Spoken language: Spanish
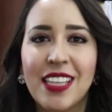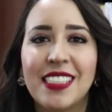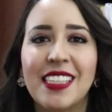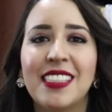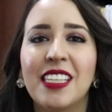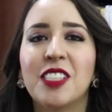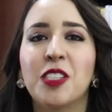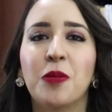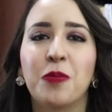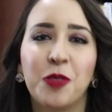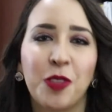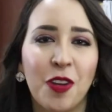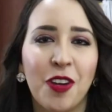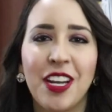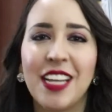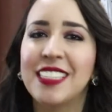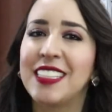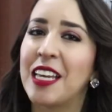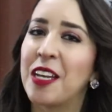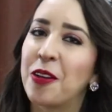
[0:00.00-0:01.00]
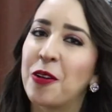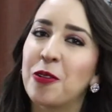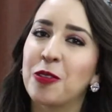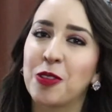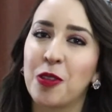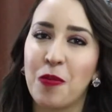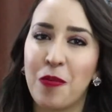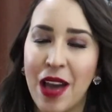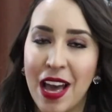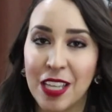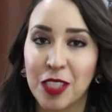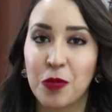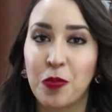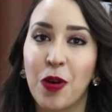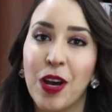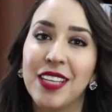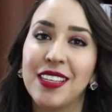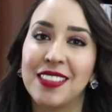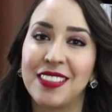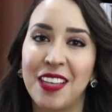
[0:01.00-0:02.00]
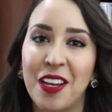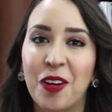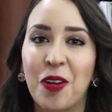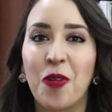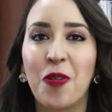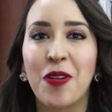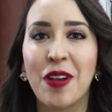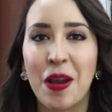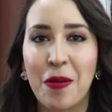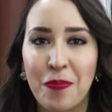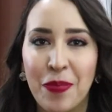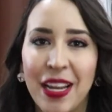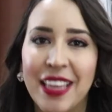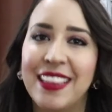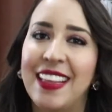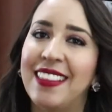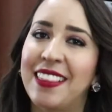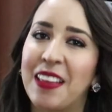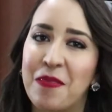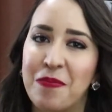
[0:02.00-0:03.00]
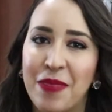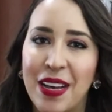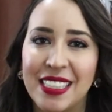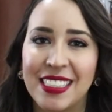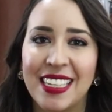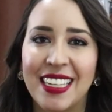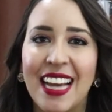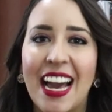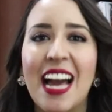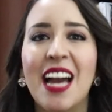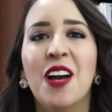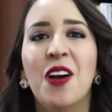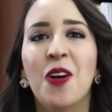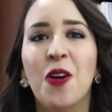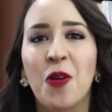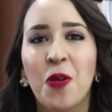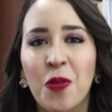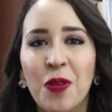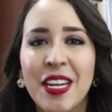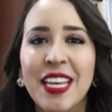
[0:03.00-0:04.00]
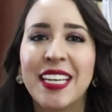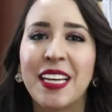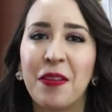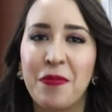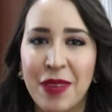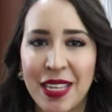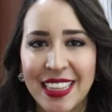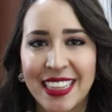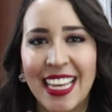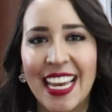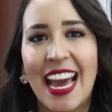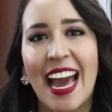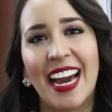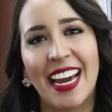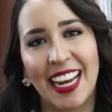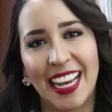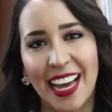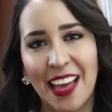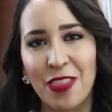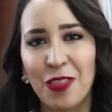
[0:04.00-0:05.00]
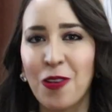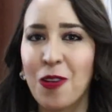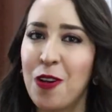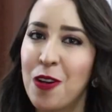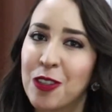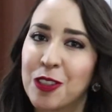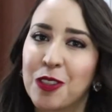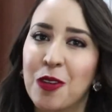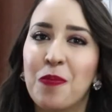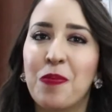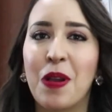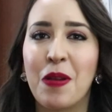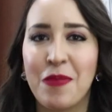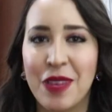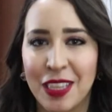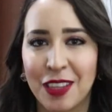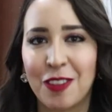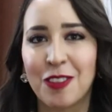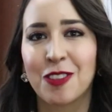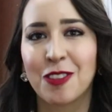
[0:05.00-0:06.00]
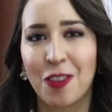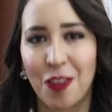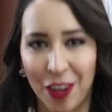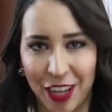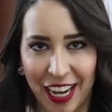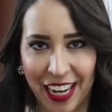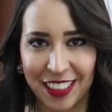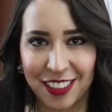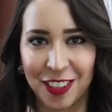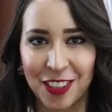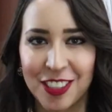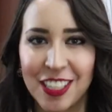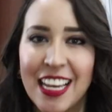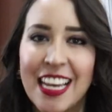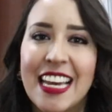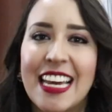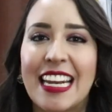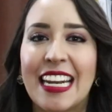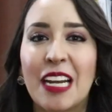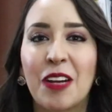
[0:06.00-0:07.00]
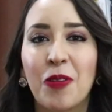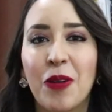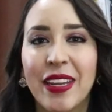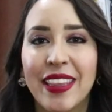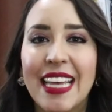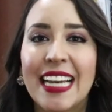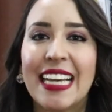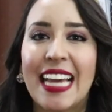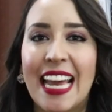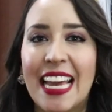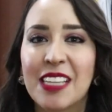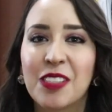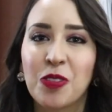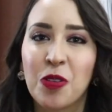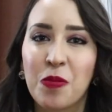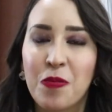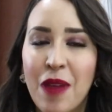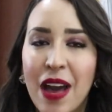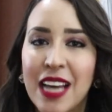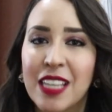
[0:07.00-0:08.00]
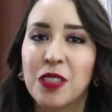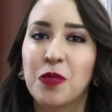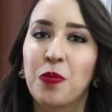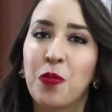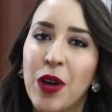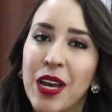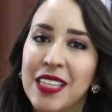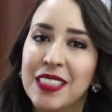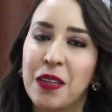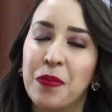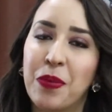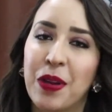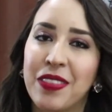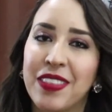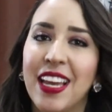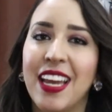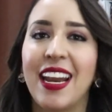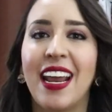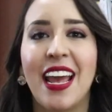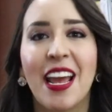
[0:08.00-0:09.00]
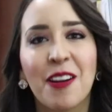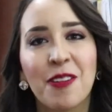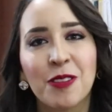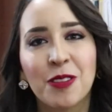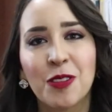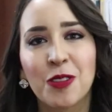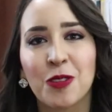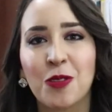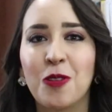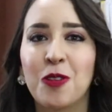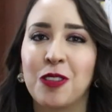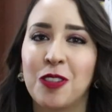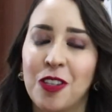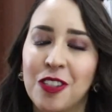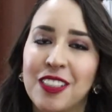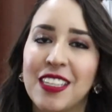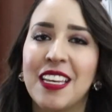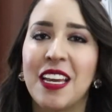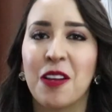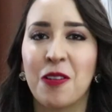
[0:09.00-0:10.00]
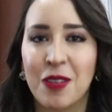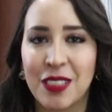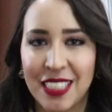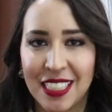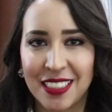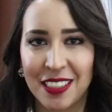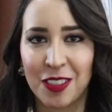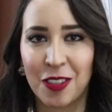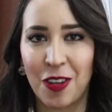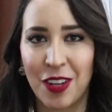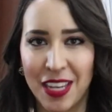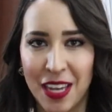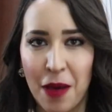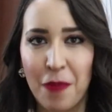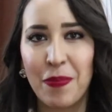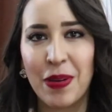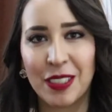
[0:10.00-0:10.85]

estas opciones e incluso más puedes hacer con una prenda tan básica únicamente agregando los complementos correctos. Recuerda que esto y más puedes aprender en nuestros cursos y en nuestra asesoría